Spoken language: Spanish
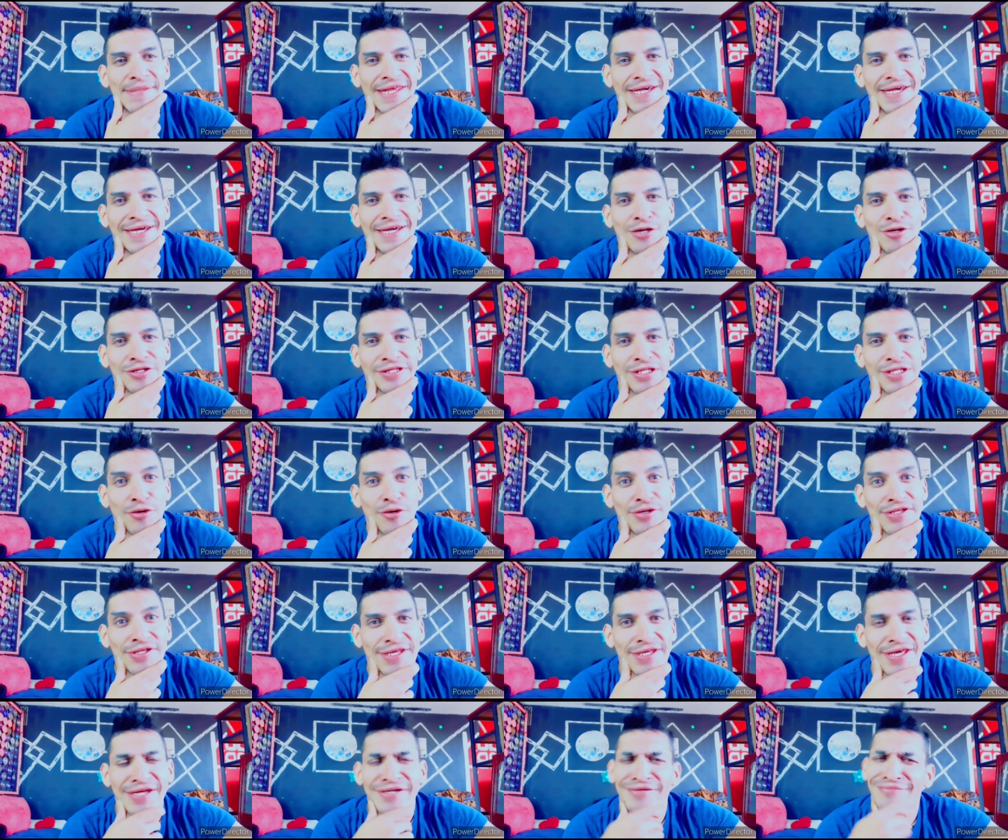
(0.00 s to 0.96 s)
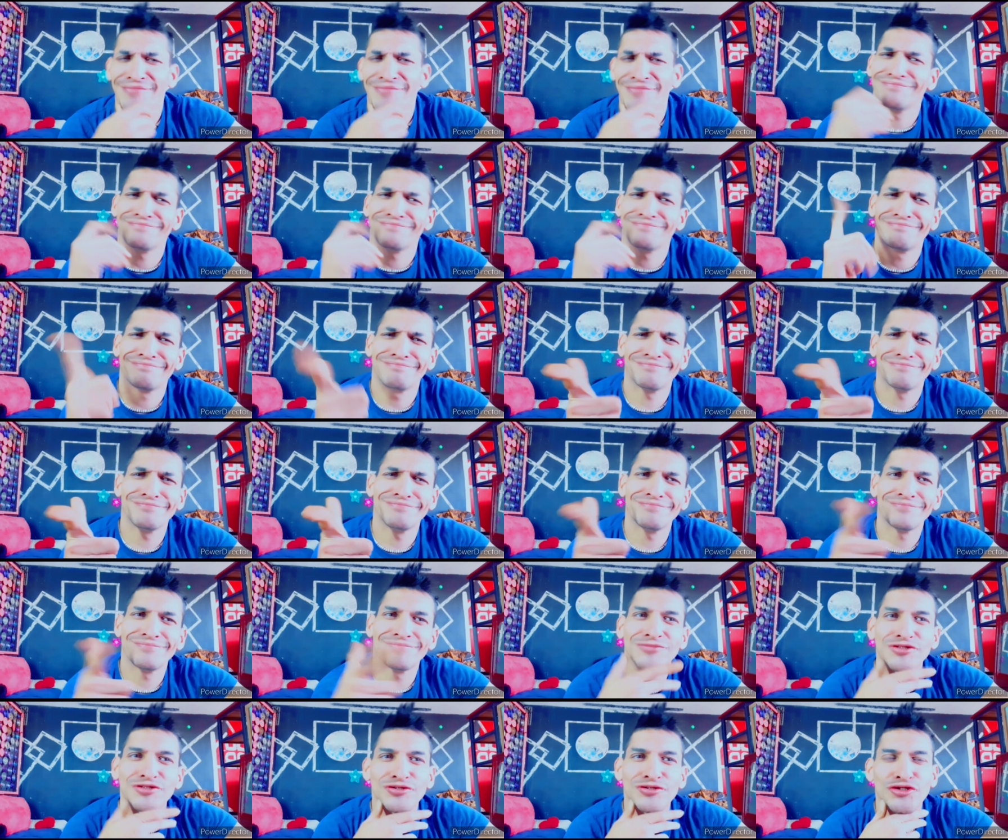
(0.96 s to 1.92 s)
mensaje que te voy a enseñar.
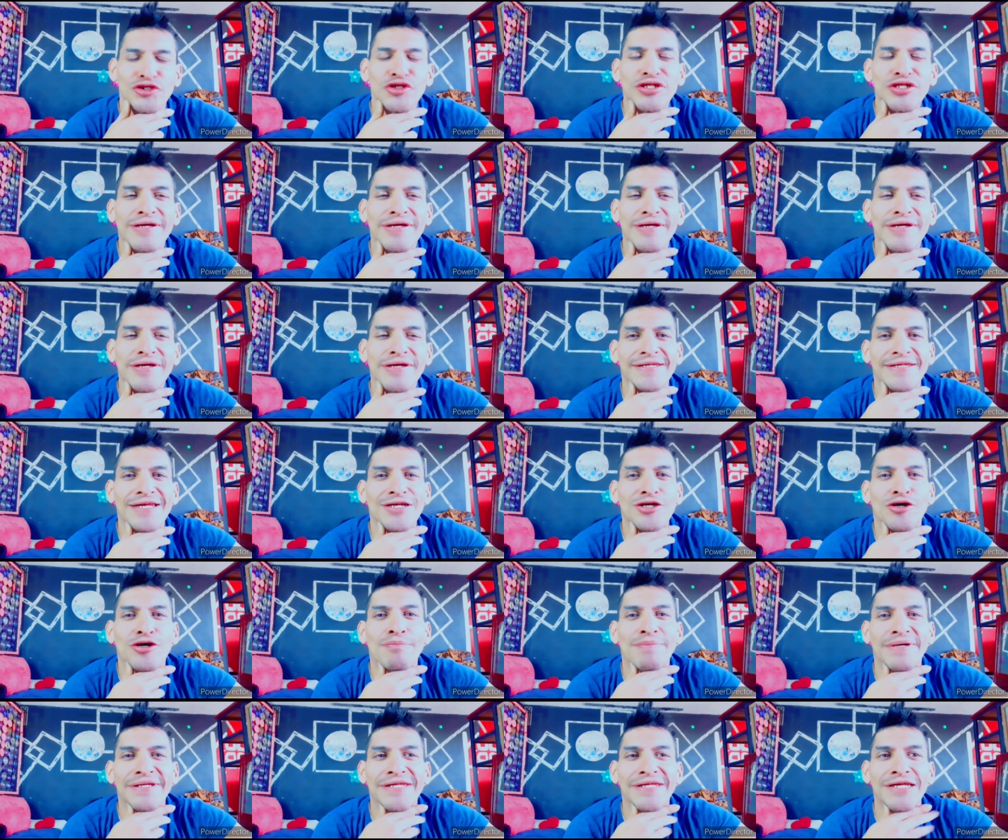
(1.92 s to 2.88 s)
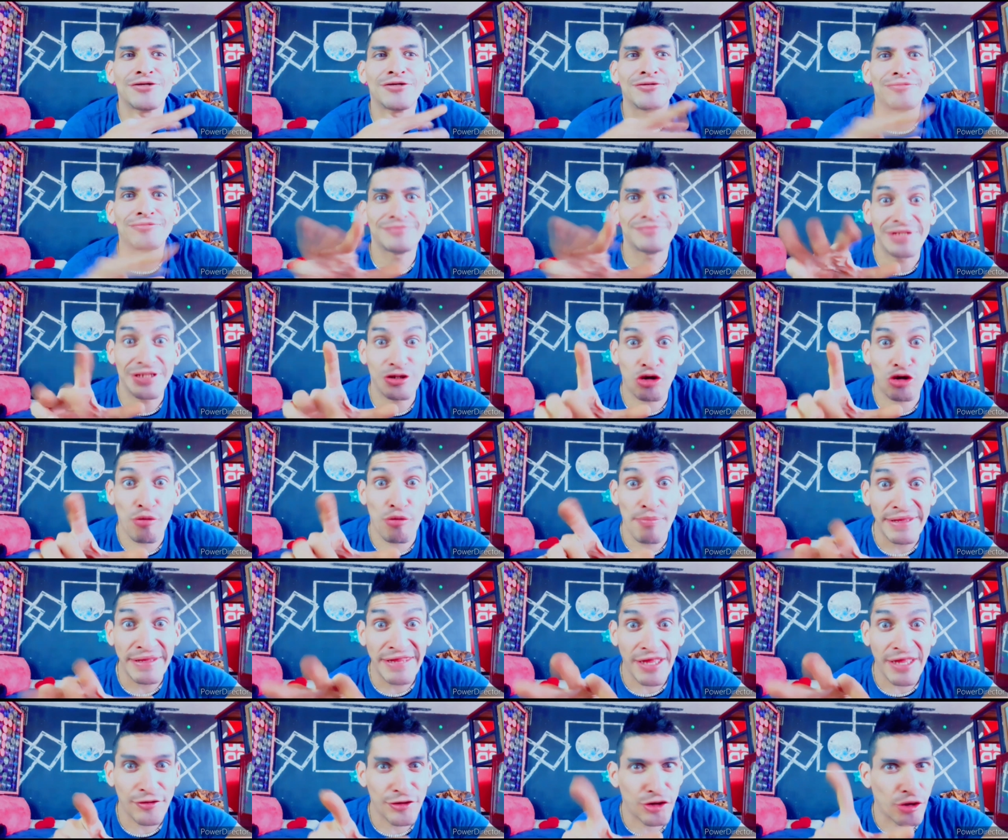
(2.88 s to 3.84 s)
Suscríbete al canal, compártelo,
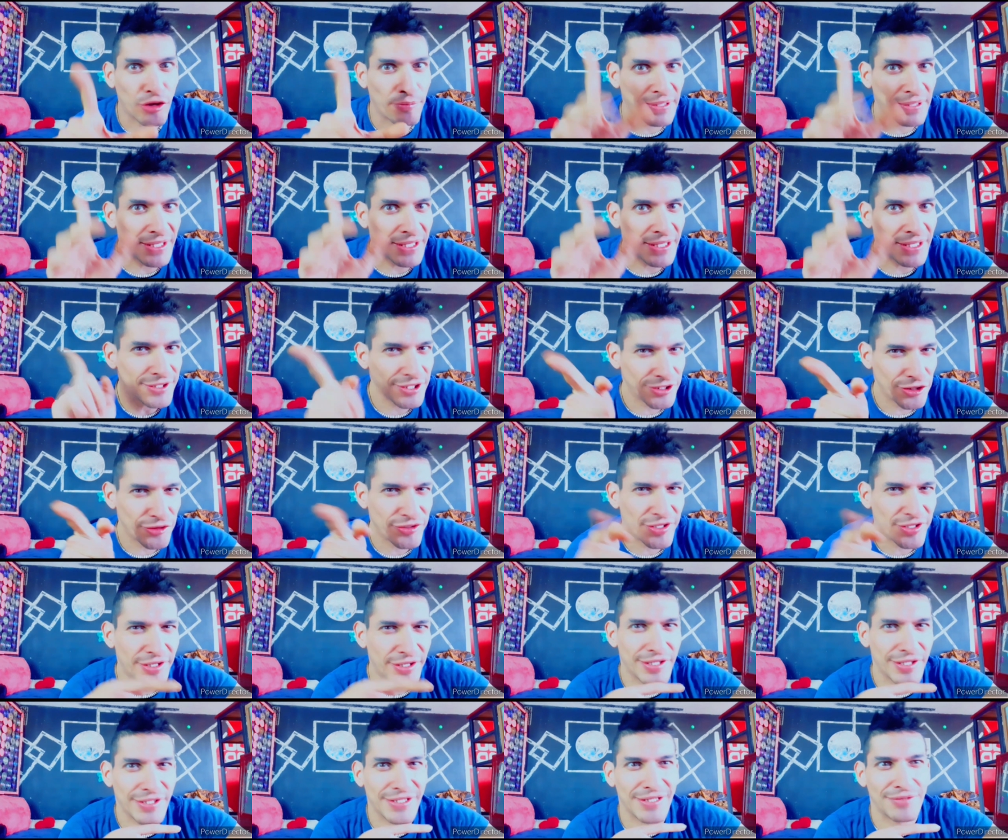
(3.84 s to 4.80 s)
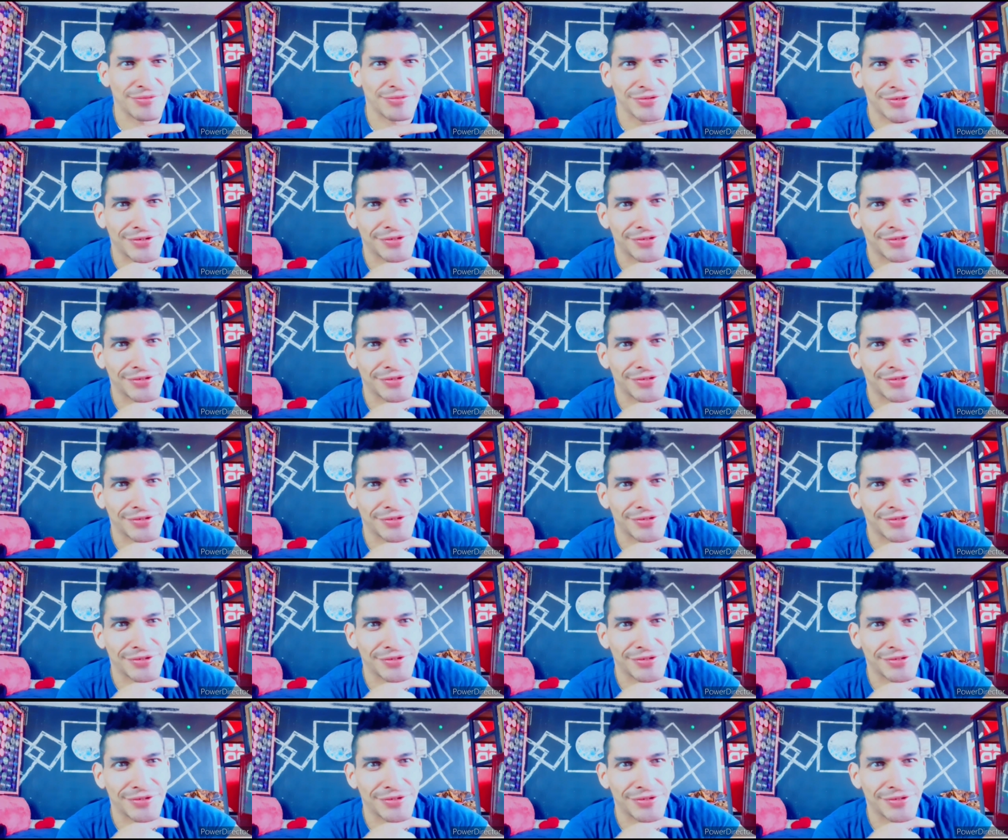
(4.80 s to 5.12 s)
coméntanos qué opinas y ahorita regresamos.